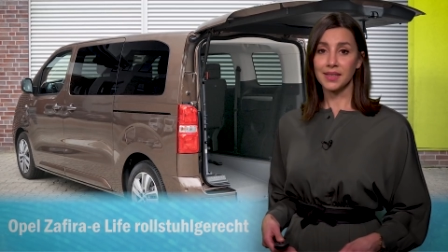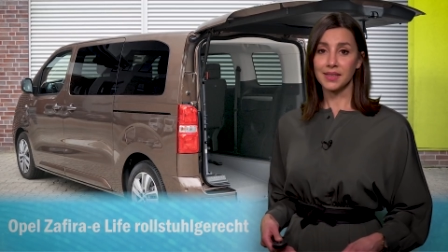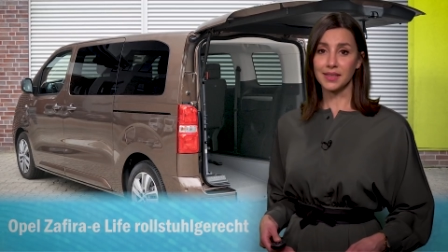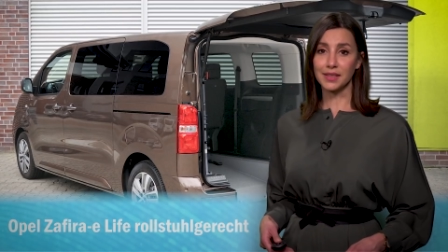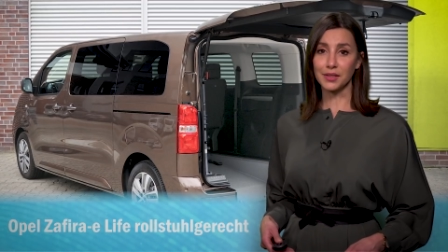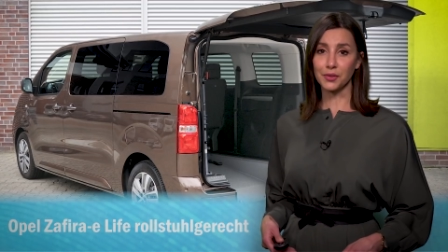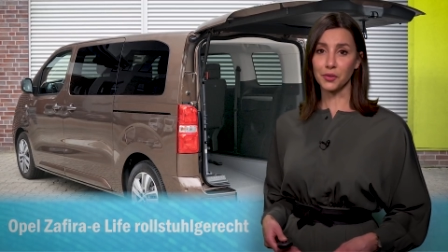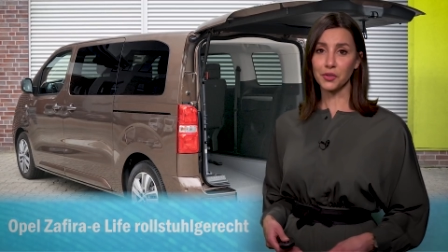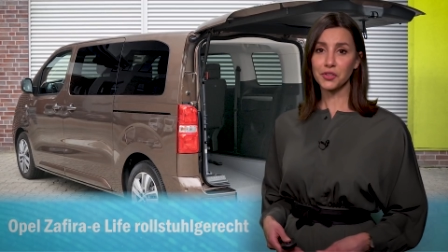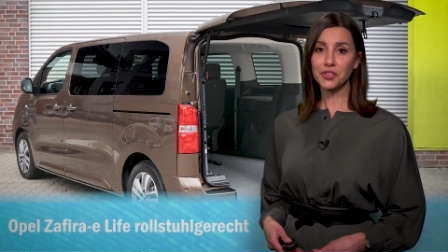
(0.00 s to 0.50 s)

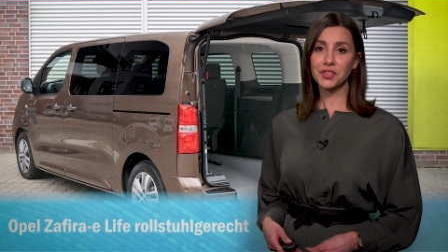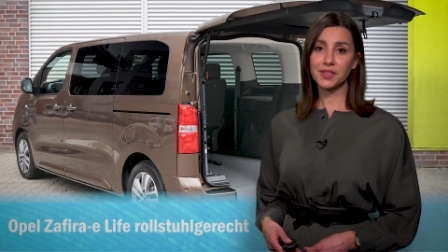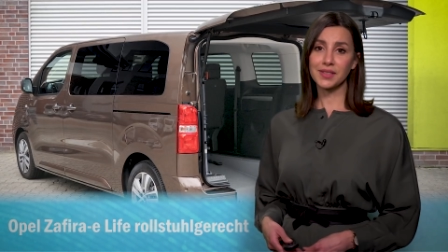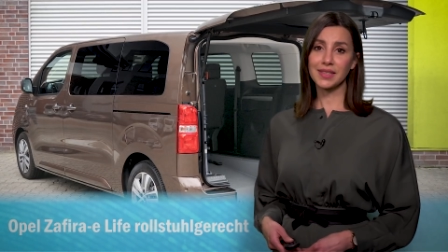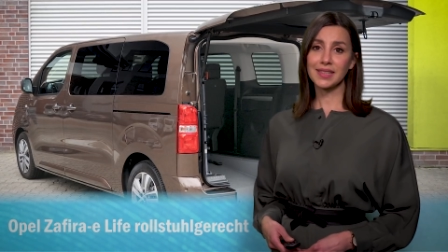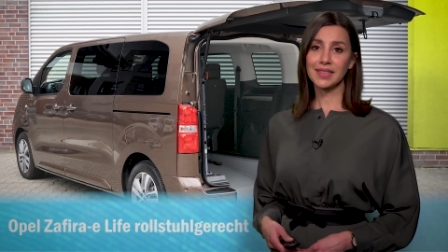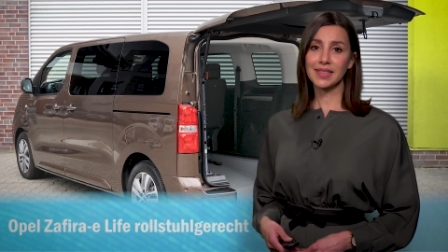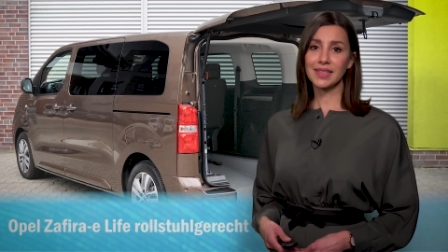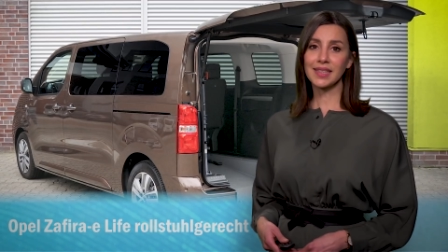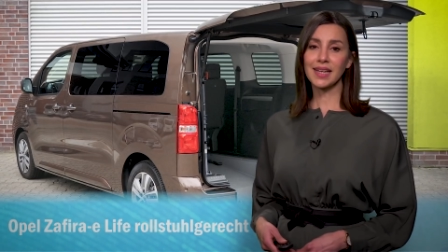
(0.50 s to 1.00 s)
Die
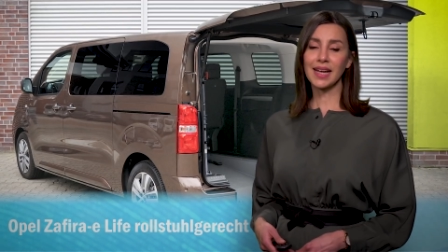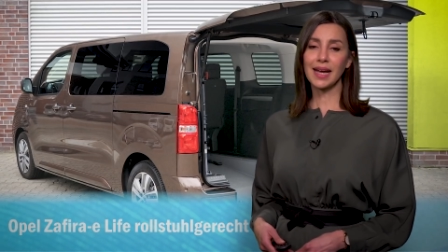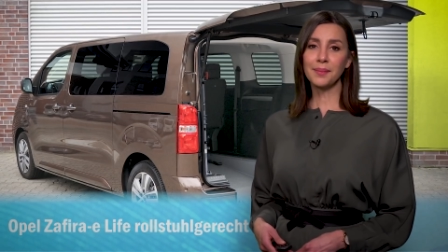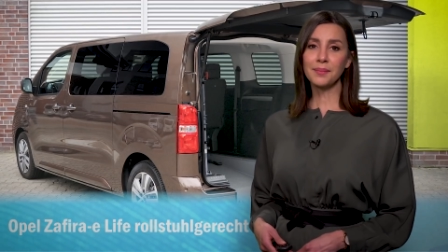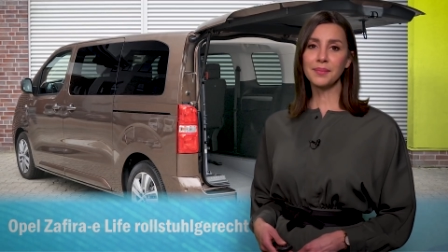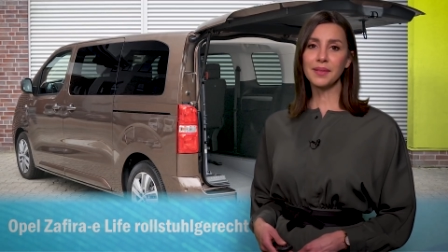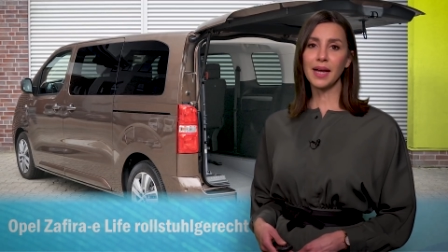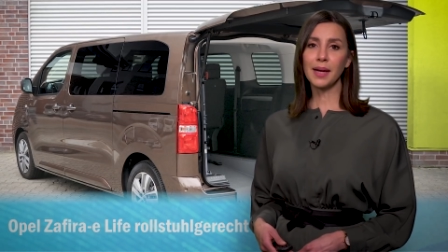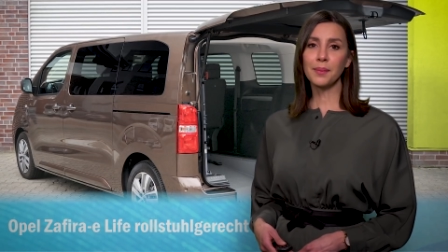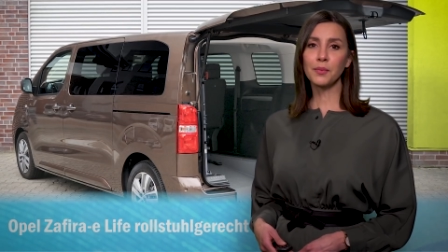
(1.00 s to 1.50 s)
rutschsichere
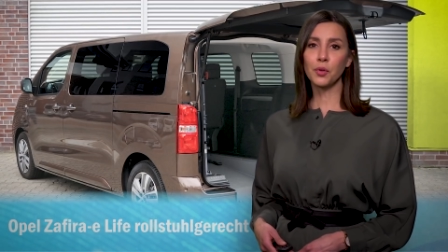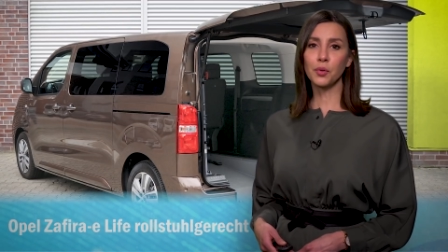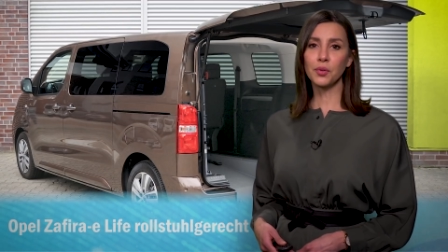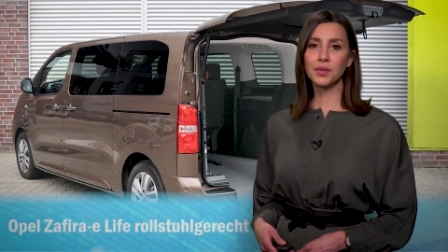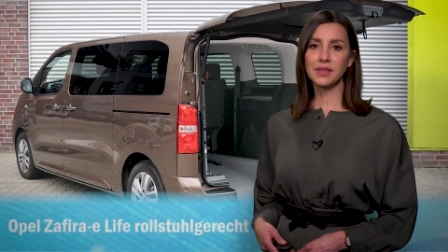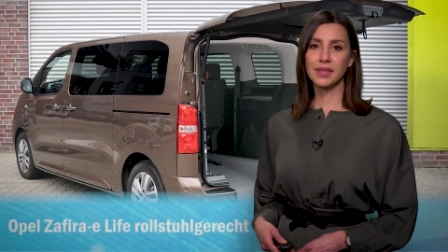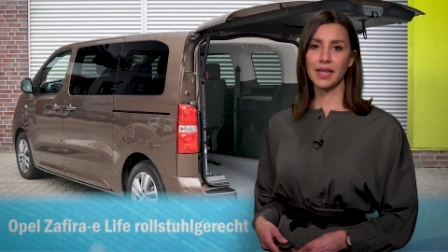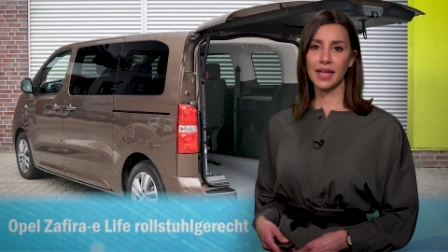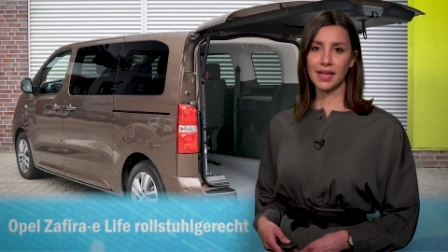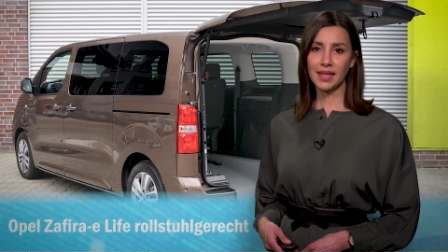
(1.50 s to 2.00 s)
Rampe am
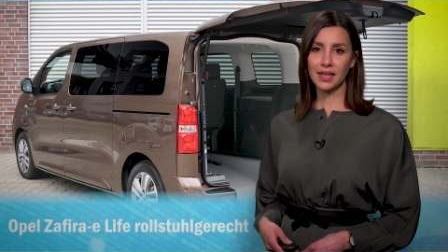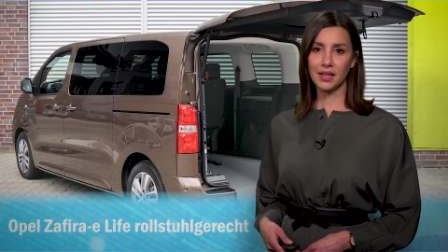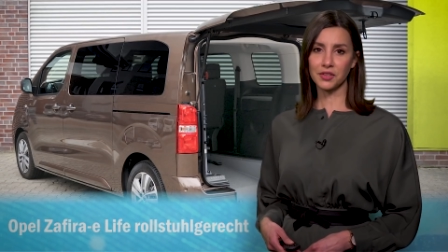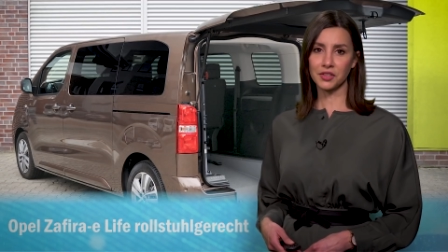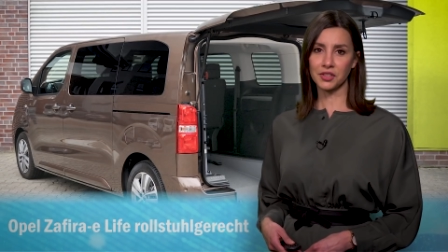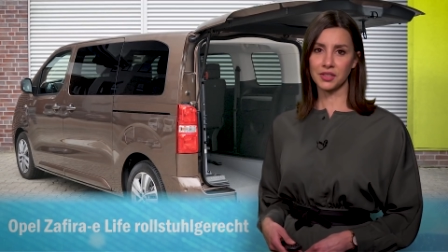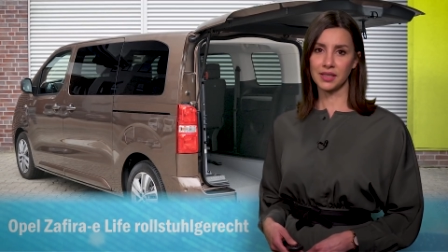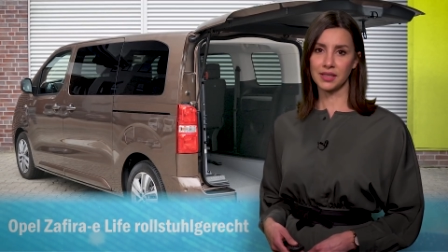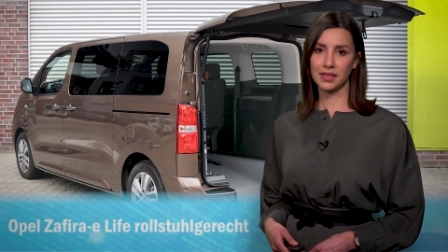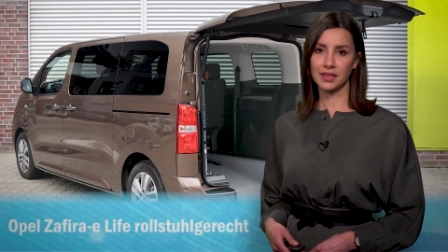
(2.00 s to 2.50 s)
großen
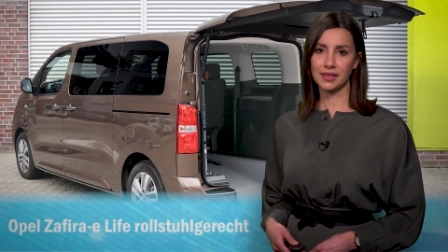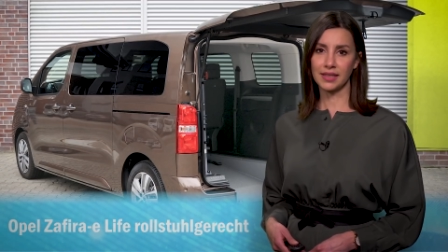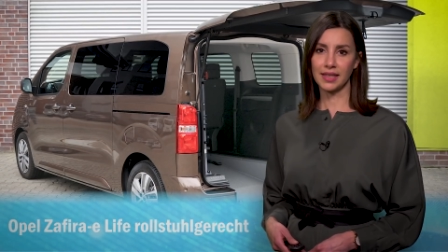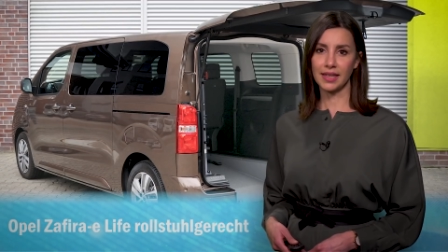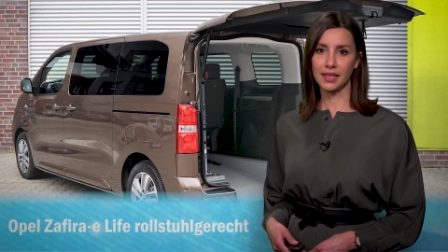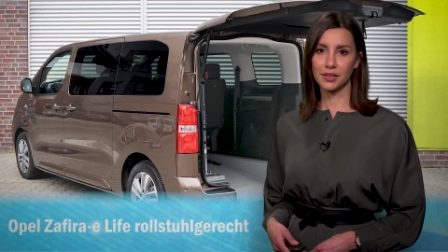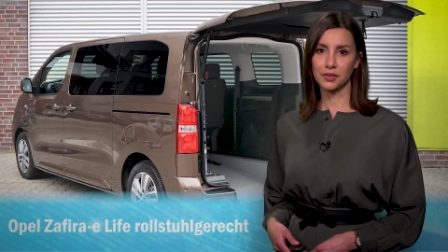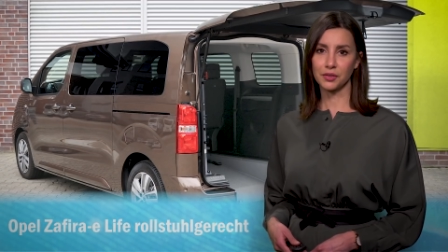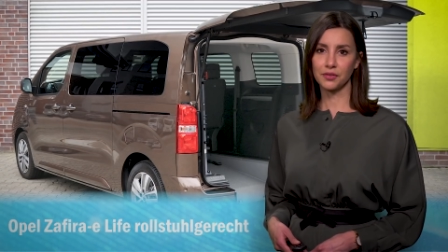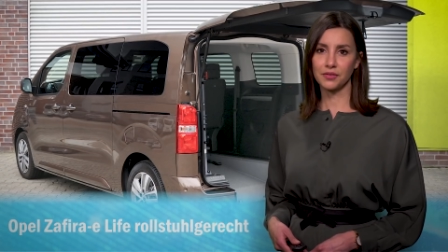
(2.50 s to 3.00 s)
Heckausschnitt des
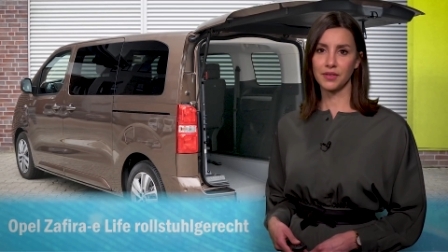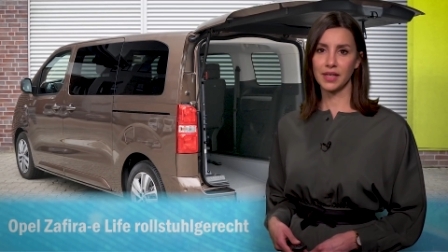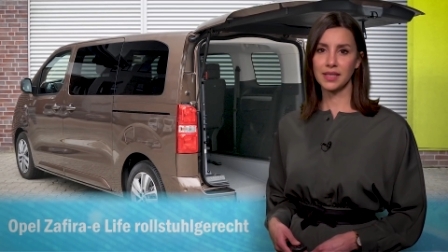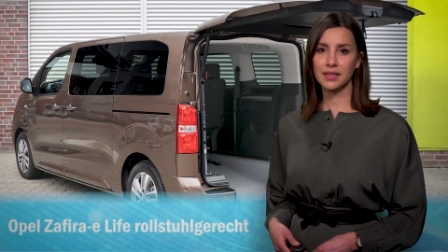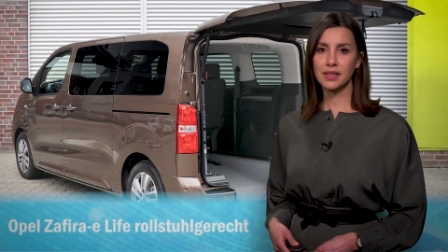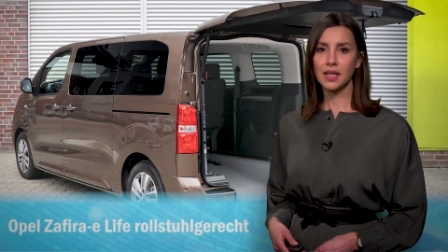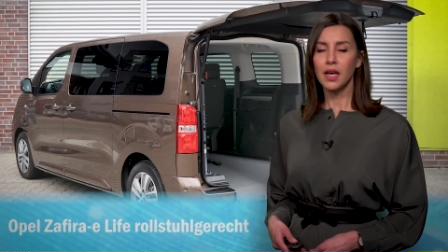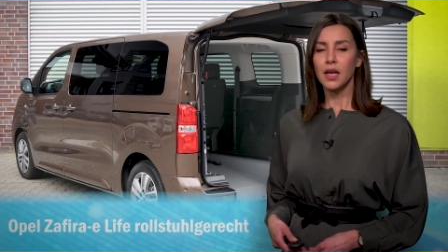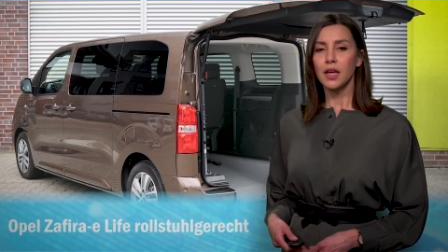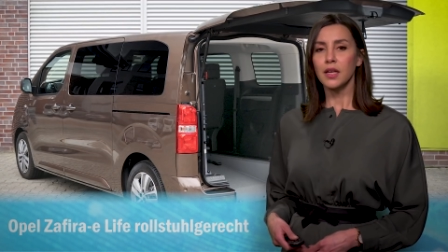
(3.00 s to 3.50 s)

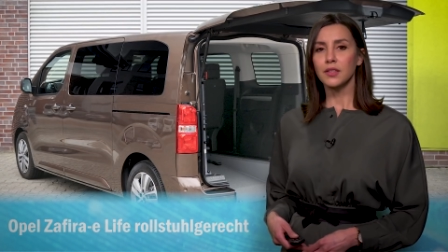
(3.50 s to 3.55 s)
Elektrovans